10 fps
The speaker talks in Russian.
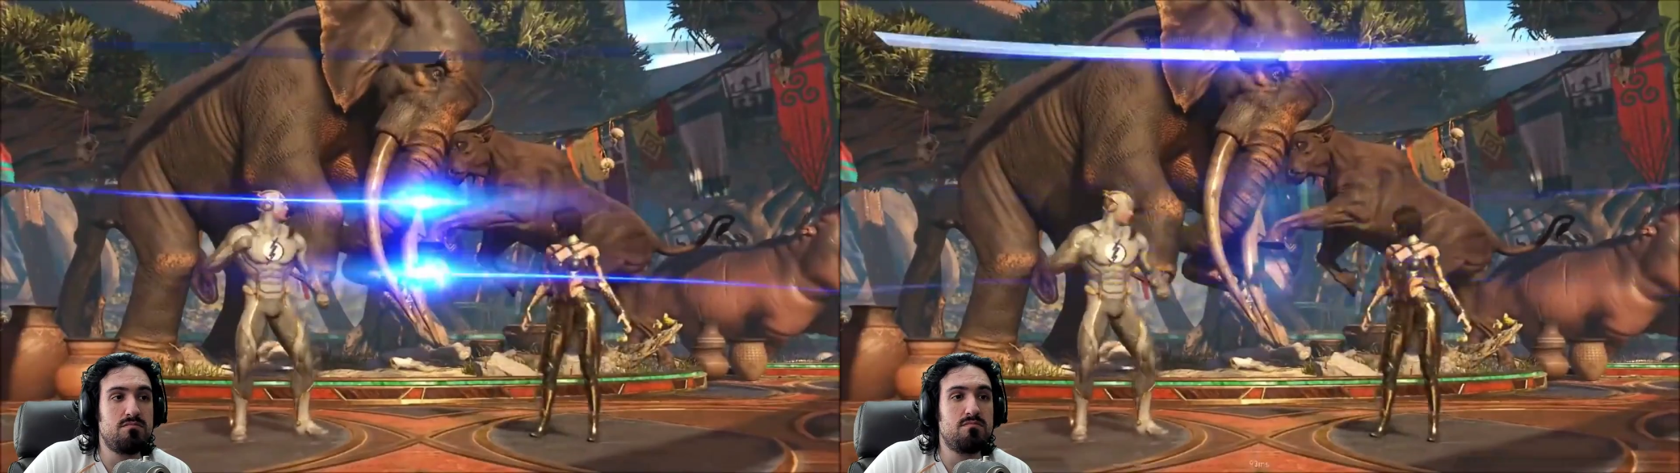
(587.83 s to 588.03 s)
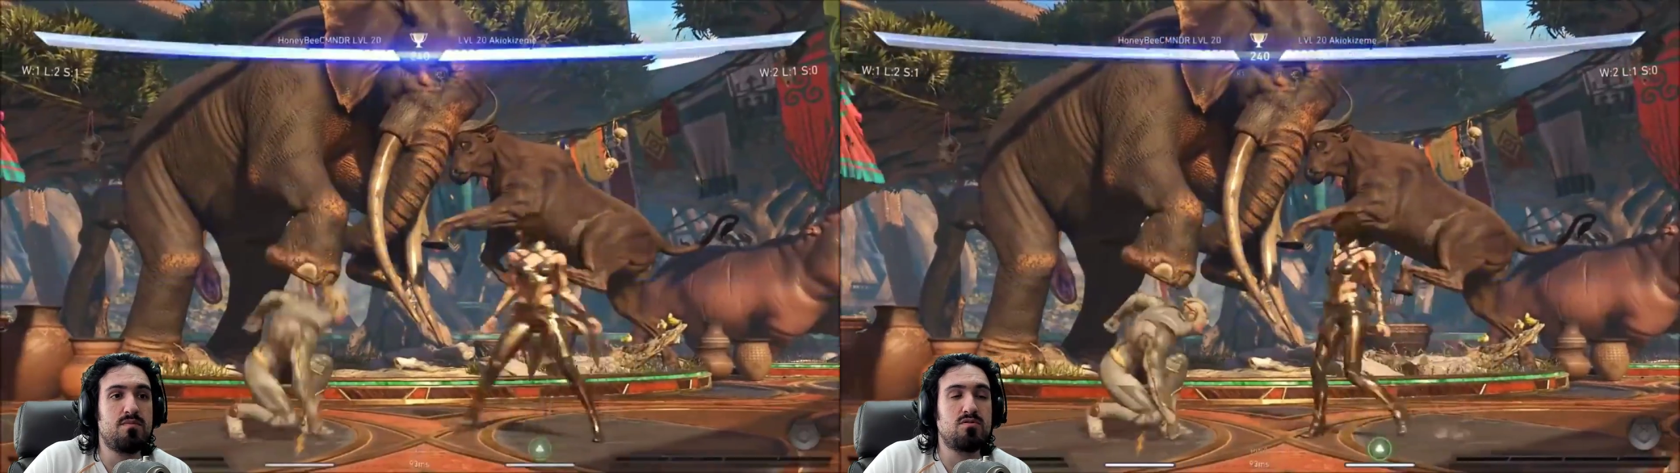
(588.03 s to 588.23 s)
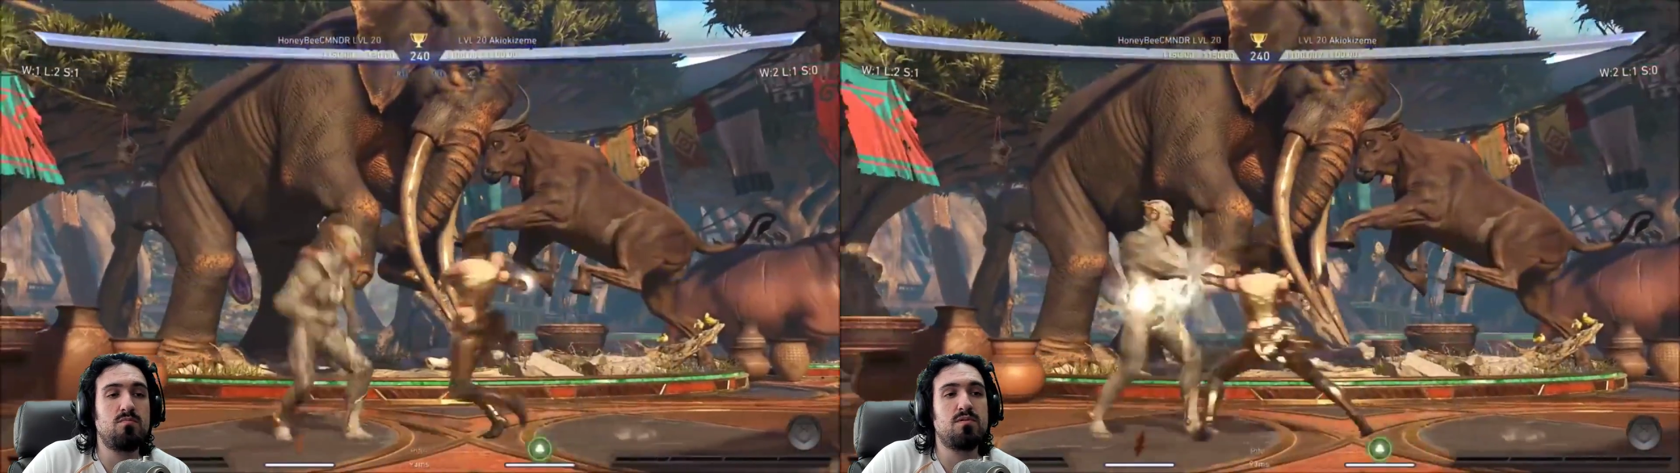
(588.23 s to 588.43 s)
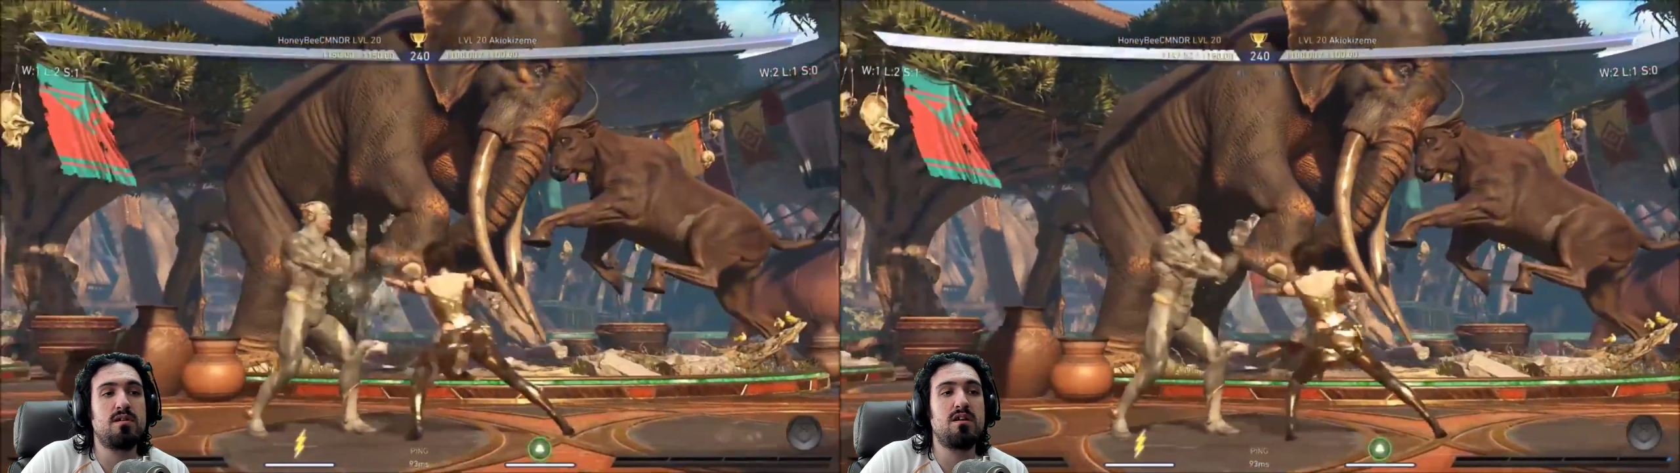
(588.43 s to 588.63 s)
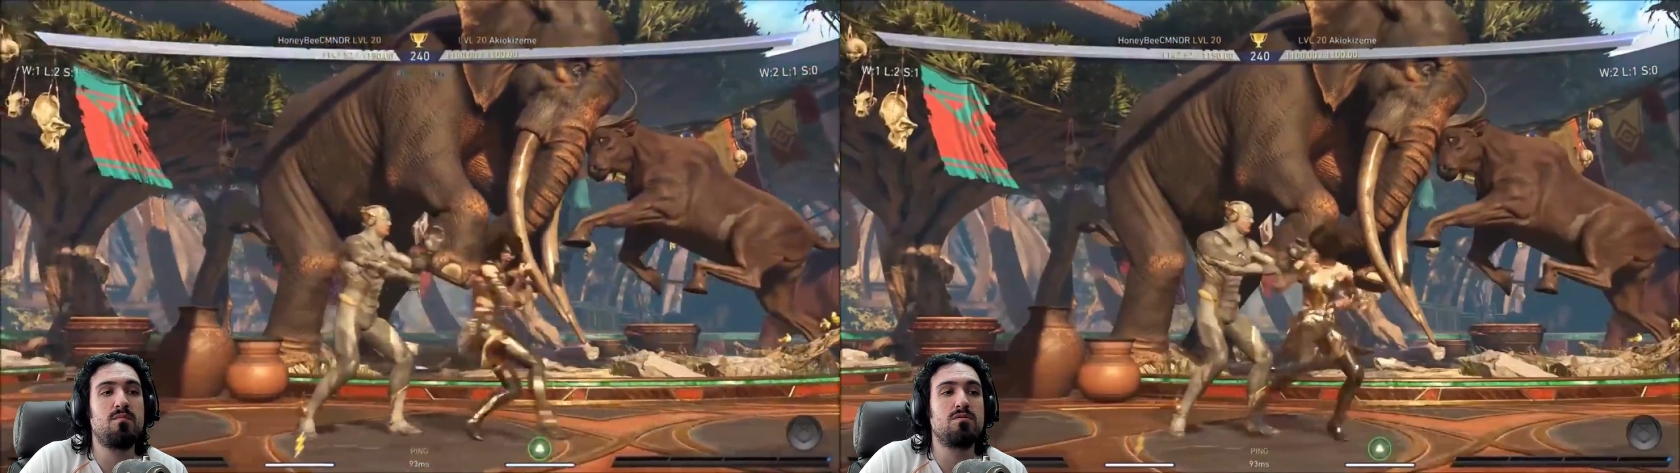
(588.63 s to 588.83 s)
потом по
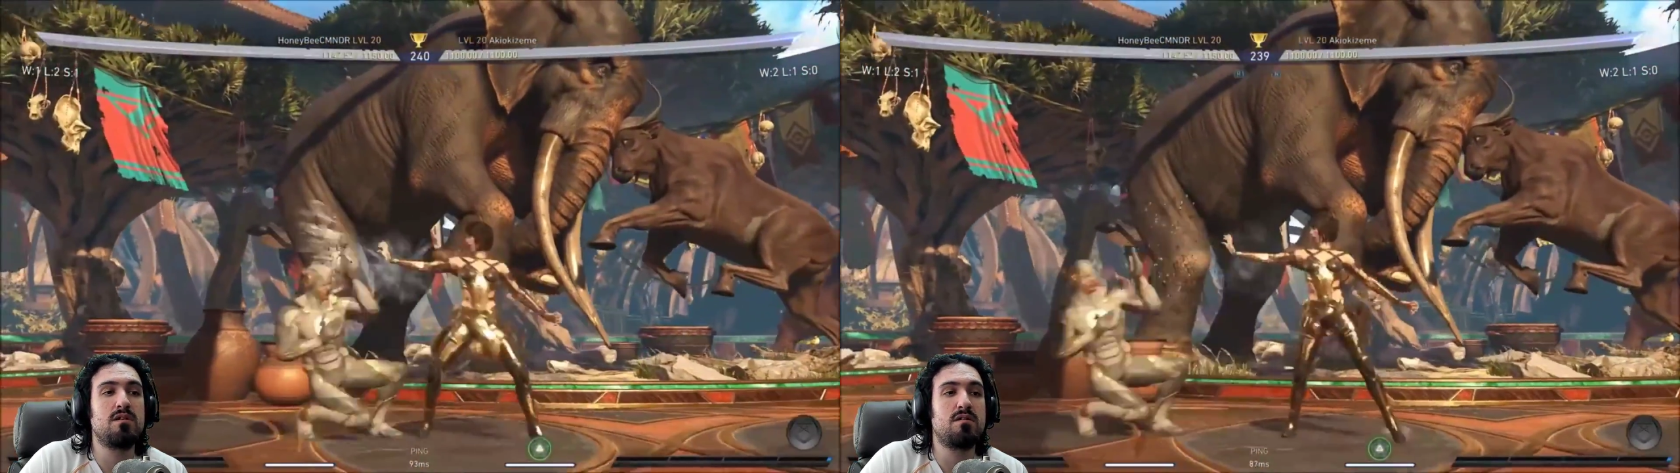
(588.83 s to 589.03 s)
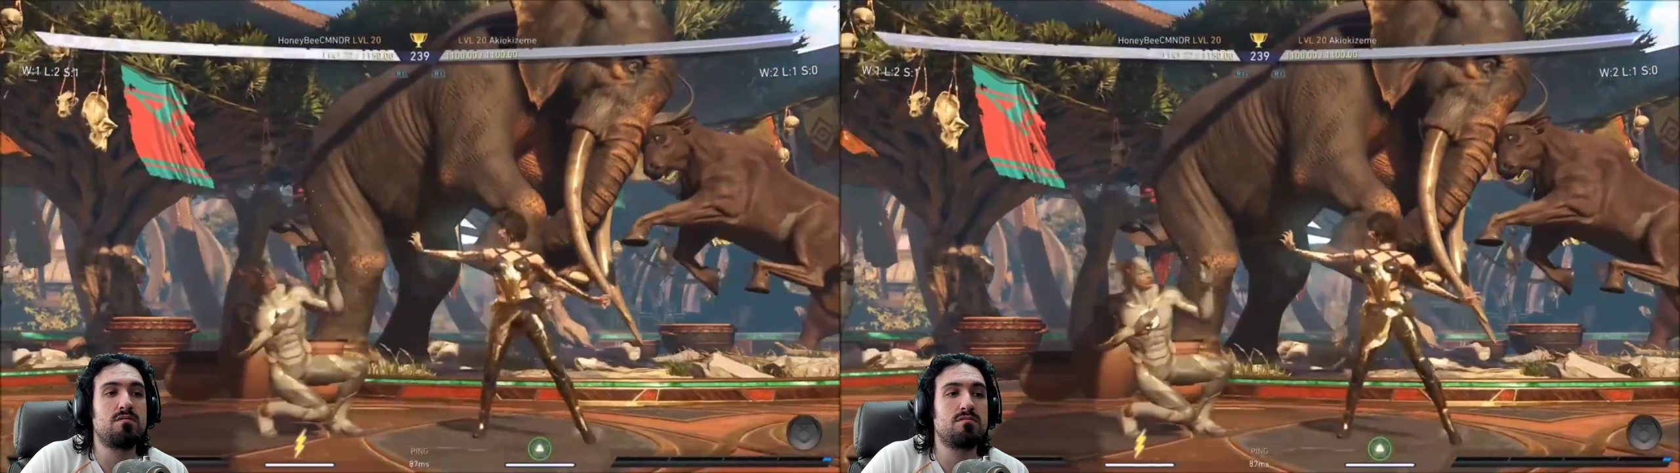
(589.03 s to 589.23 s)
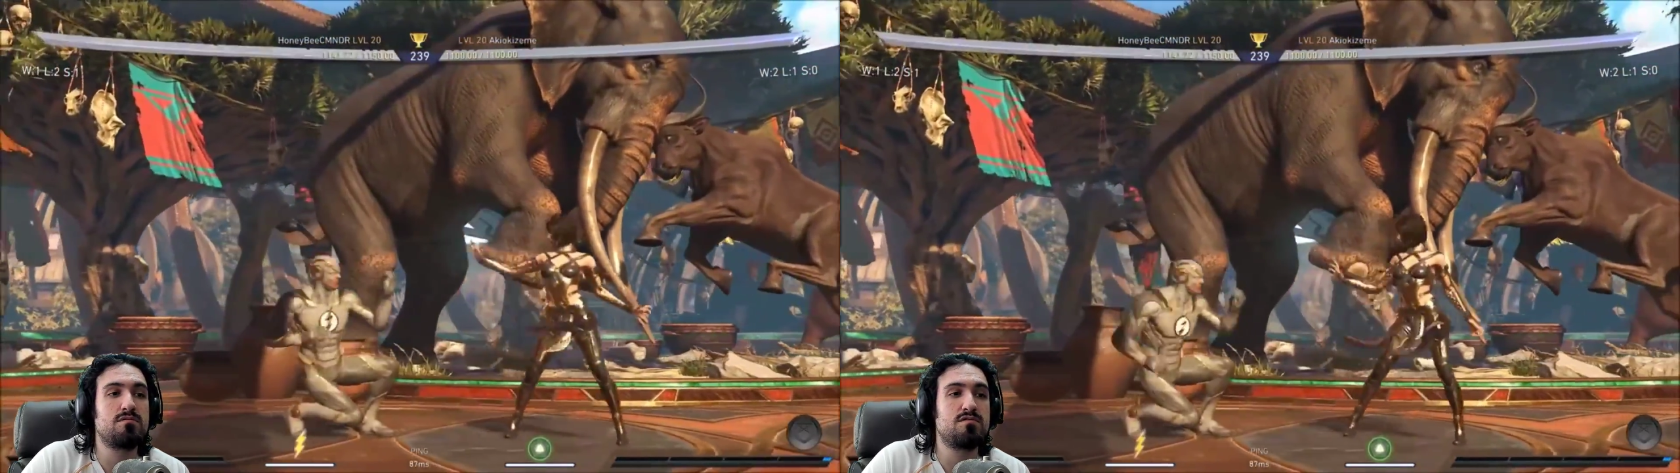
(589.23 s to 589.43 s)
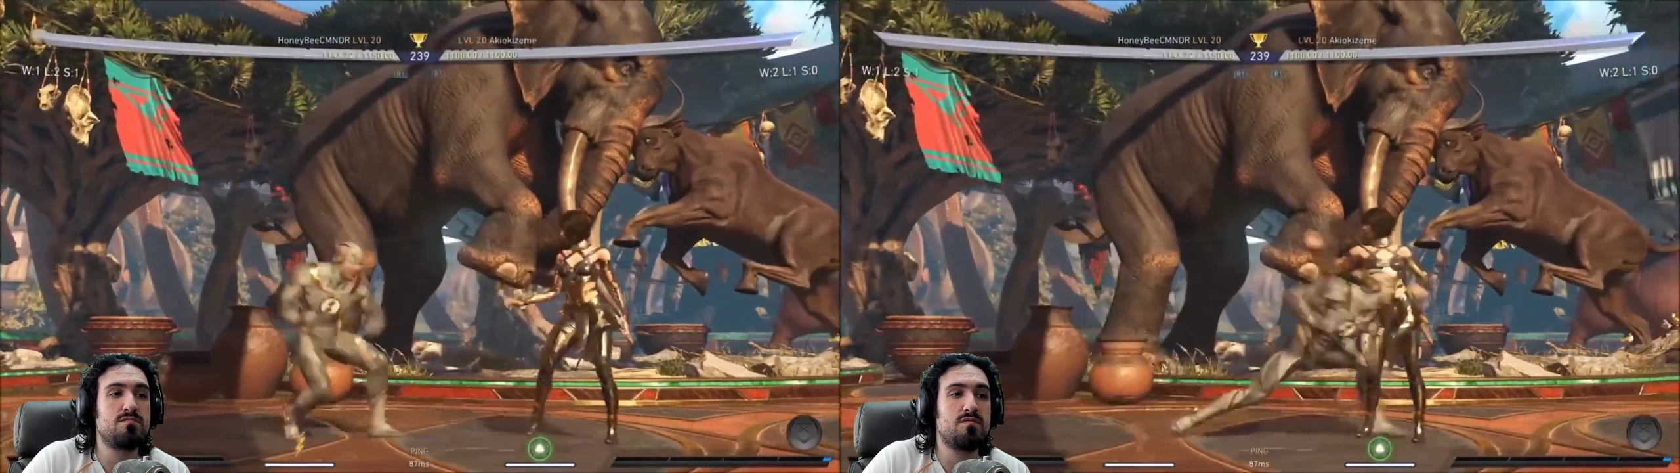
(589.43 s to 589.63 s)
ногам ударил. То есть,